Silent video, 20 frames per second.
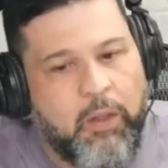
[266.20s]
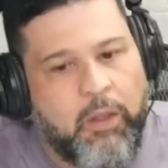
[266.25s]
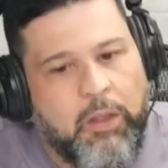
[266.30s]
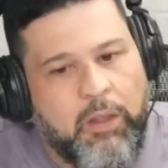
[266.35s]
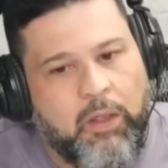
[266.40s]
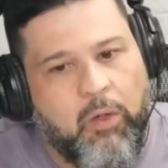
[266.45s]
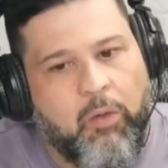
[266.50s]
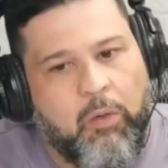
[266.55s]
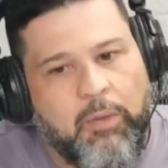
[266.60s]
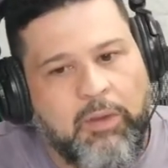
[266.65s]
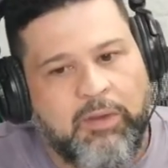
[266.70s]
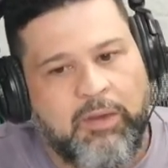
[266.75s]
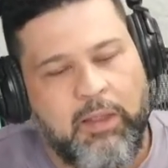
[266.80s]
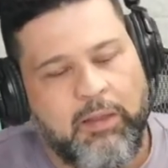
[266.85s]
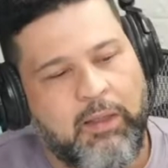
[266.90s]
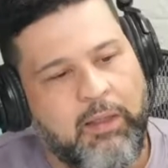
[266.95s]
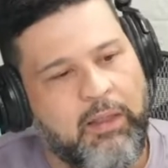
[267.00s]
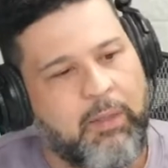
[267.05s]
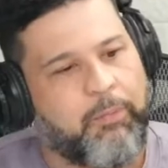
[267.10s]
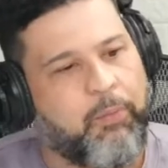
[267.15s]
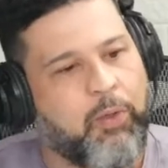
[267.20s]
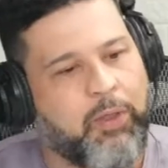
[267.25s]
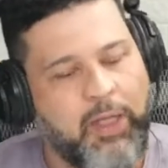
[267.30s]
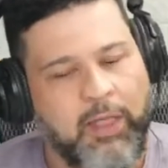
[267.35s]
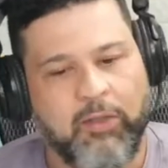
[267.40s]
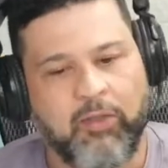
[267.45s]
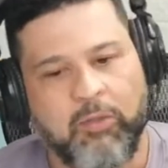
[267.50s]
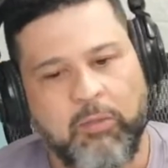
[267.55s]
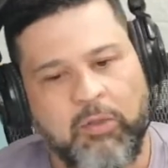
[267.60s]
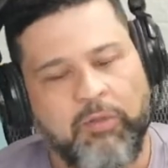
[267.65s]
E eu comecei a entender por que, que
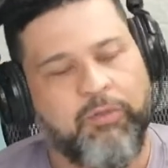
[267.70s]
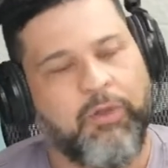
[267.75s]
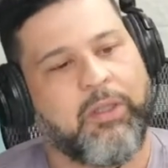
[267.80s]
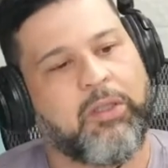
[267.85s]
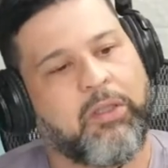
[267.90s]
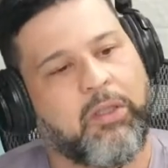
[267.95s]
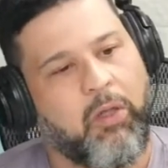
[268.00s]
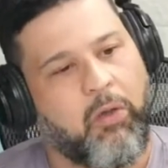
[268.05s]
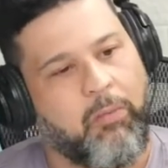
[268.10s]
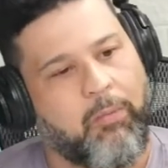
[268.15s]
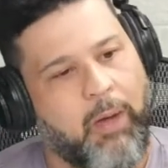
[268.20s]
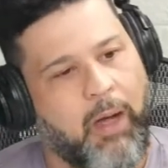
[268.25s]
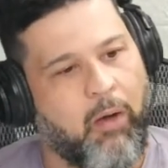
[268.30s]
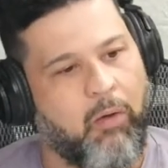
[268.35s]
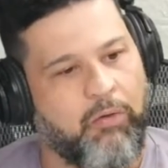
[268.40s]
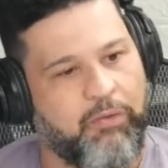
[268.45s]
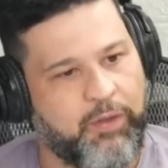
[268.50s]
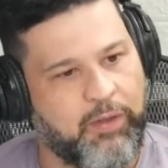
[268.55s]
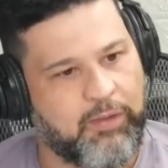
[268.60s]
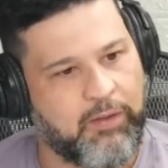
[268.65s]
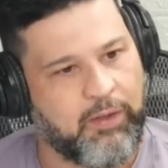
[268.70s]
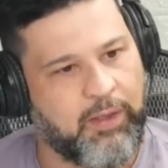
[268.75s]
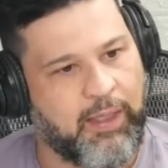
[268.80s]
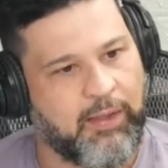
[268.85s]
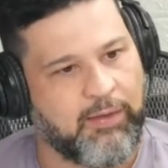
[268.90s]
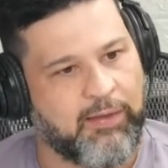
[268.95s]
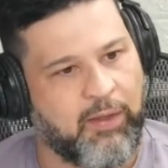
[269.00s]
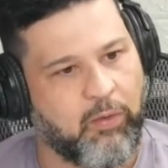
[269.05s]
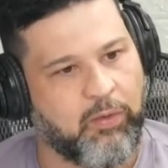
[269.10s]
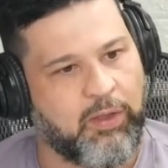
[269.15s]
isso me faz tão mal ver esse
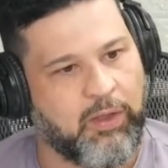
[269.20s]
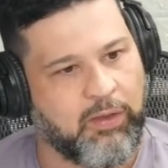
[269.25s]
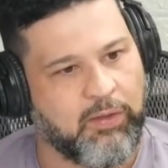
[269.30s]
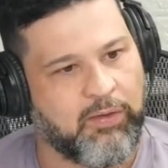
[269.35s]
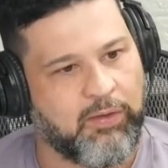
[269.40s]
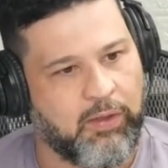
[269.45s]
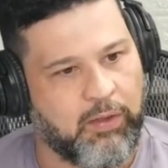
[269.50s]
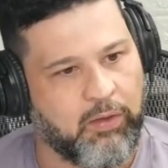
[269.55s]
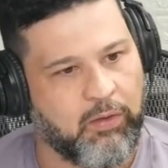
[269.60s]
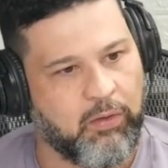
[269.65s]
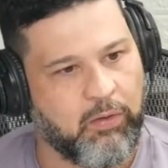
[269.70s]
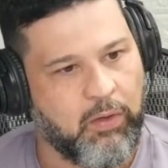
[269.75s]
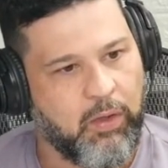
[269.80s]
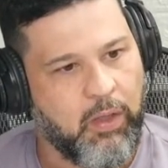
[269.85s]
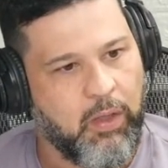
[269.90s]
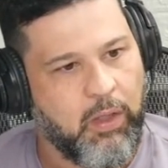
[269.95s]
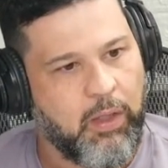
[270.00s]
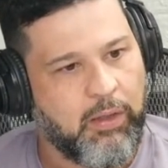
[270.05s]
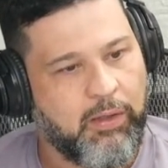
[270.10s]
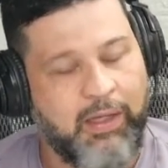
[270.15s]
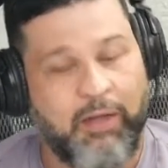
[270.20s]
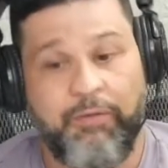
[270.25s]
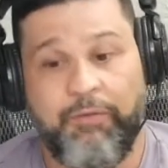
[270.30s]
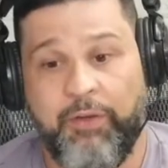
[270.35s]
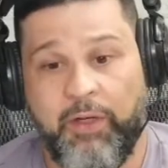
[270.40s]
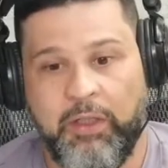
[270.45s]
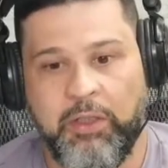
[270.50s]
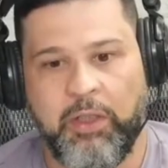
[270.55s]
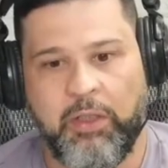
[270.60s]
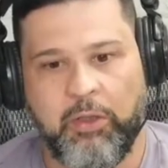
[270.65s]
casal transando na
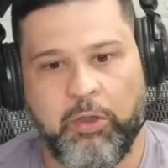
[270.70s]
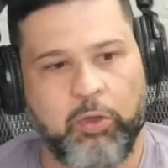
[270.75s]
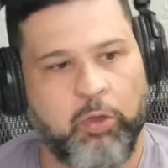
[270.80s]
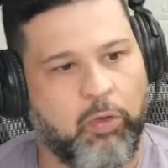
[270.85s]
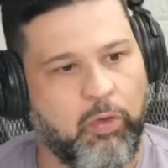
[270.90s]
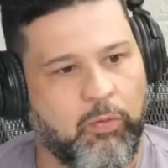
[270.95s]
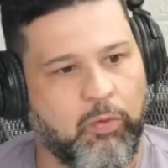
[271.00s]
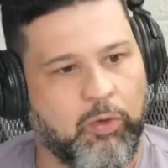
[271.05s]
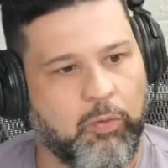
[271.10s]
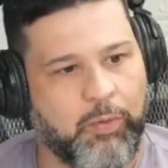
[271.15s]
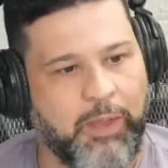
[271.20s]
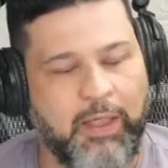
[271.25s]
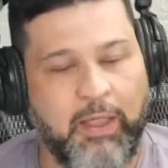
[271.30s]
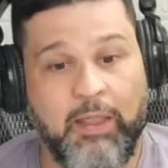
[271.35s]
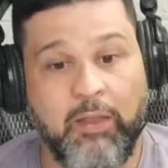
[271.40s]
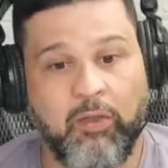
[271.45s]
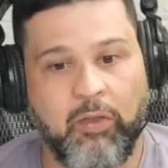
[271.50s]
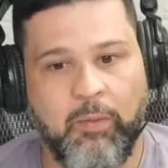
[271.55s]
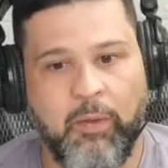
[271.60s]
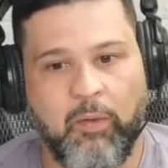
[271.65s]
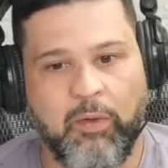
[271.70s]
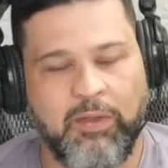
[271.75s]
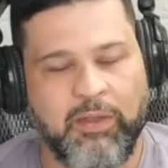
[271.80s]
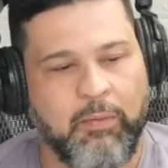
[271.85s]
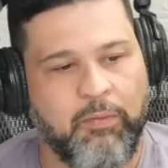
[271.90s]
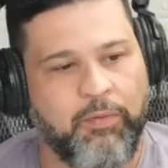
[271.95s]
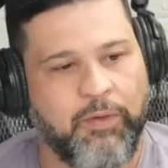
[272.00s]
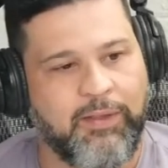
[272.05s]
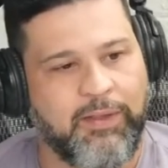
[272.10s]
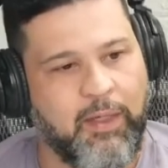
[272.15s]
frente ali de todo mundo. Por que, que isso é uma coisa que me
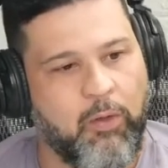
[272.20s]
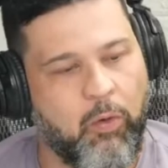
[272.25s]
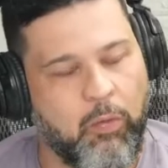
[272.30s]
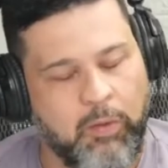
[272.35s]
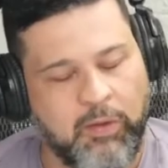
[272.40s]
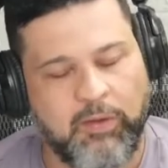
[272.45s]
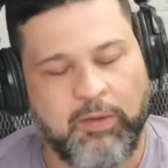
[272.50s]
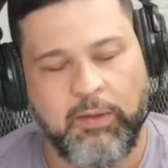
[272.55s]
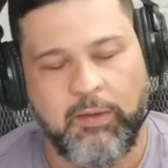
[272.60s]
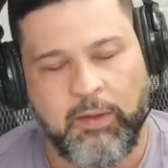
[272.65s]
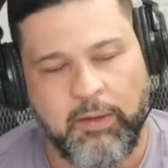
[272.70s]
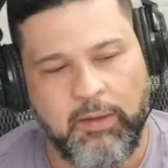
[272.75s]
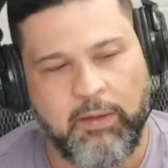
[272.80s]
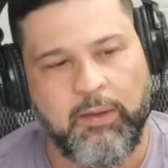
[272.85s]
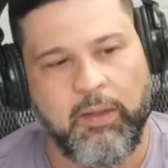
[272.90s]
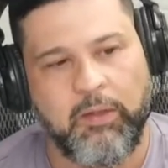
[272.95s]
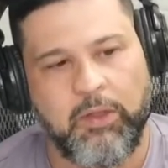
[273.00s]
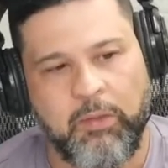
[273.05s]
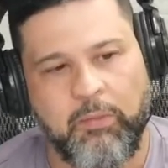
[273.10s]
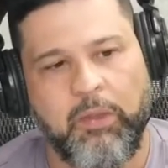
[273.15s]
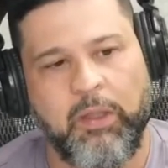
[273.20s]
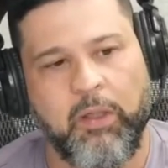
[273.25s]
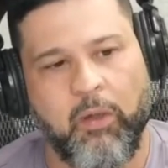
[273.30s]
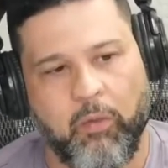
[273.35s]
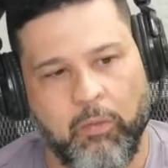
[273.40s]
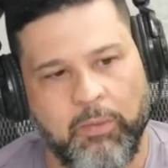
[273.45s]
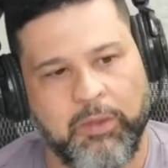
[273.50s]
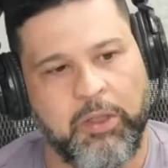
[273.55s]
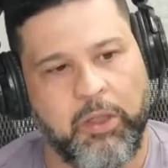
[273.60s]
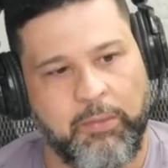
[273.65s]
fazia? Eu comecei a entender dentro de mim
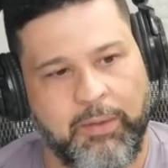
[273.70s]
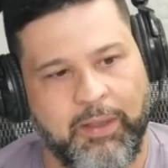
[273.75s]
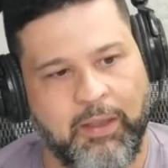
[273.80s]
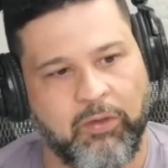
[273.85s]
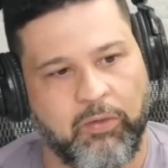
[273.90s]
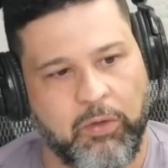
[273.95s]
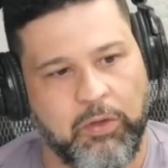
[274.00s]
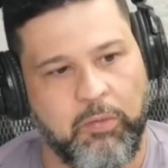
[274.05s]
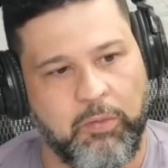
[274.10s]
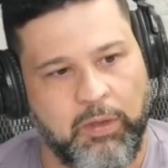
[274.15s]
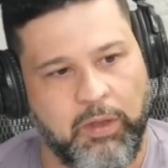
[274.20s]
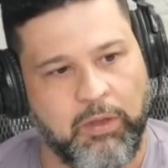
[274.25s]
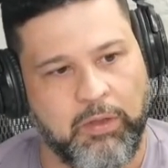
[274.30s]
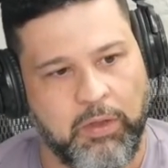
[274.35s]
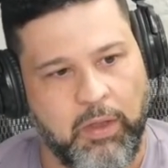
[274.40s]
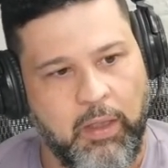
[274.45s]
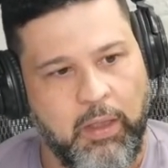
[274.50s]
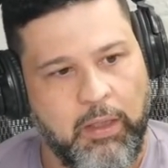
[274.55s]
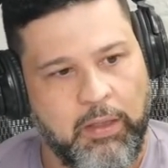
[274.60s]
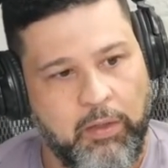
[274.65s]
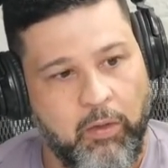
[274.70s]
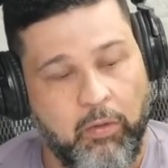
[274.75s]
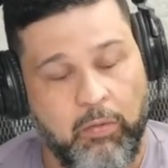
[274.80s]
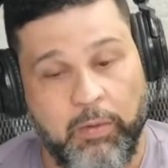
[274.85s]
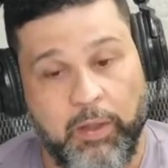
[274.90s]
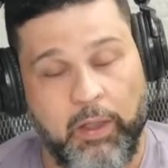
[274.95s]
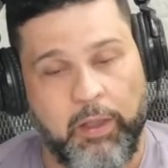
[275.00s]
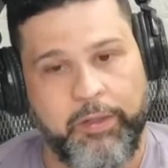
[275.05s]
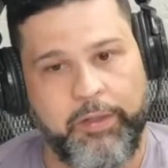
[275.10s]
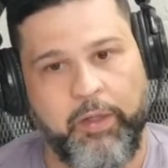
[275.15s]
algumas limitações minhas e,
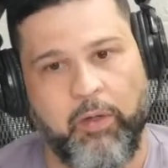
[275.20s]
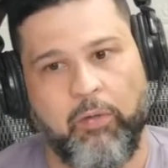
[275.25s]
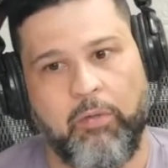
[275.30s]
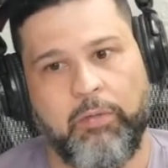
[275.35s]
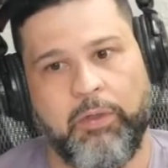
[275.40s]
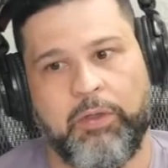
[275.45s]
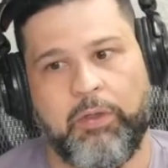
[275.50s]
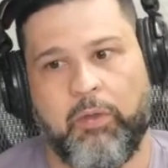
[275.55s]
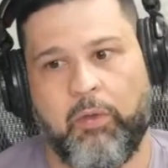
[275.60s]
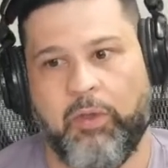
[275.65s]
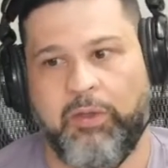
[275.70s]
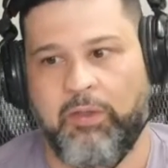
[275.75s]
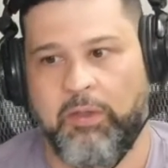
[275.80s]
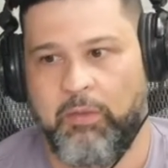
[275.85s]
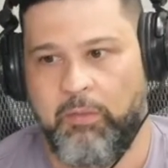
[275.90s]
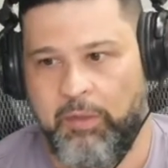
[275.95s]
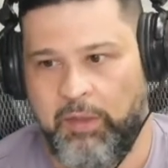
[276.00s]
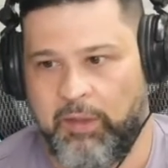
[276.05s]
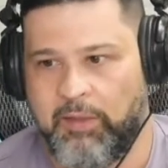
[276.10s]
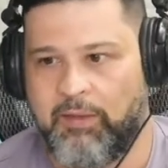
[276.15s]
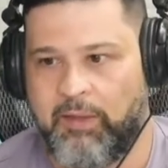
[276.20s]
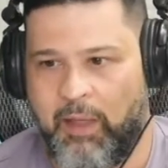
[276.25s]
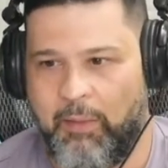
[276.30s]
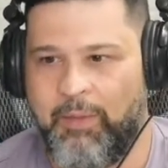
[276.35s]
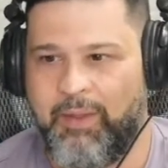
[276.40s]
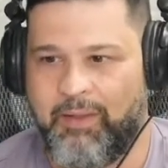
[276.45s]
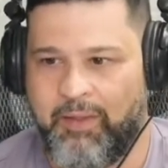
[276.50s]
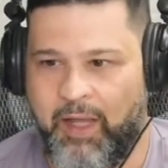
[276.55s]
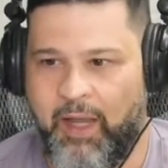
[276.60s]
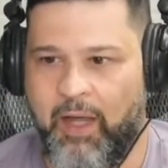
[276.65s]
alguma, e algumas coisas minhas, sabe,
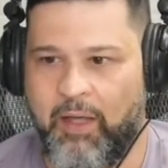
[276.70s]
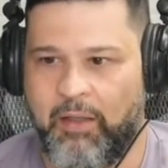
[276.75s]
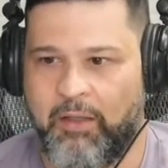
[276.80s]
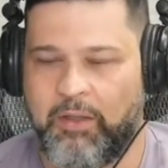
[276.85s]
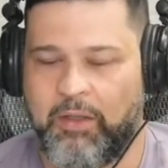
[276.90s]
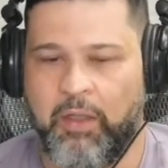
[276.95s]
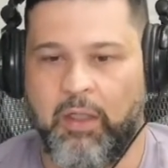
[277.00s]
internas.